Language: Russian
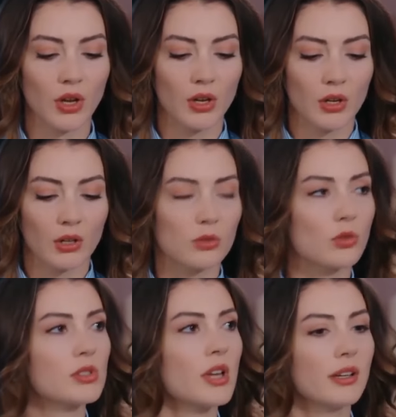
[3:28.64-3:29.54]

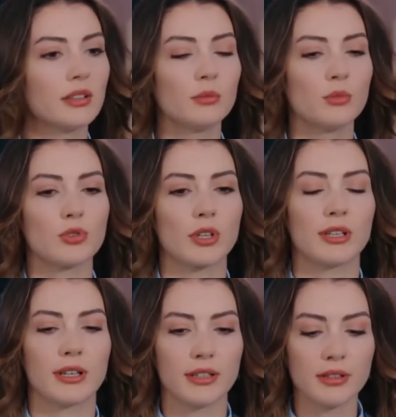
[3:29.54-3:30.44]
высокопоставленным
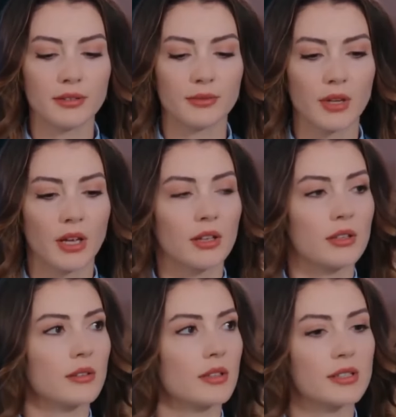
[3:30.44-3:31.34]
особам
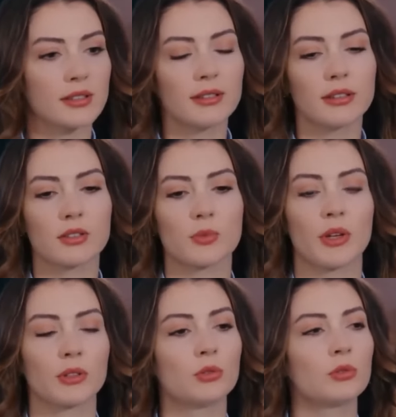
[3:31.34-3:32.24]
Выбирать наряды и
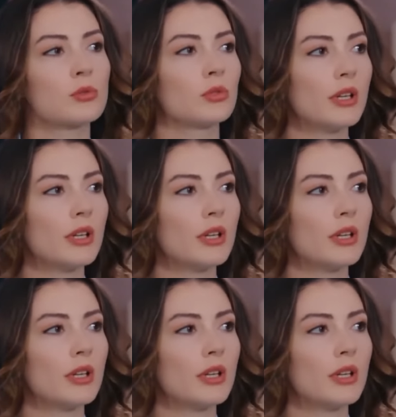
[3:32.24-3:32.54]
правильно себя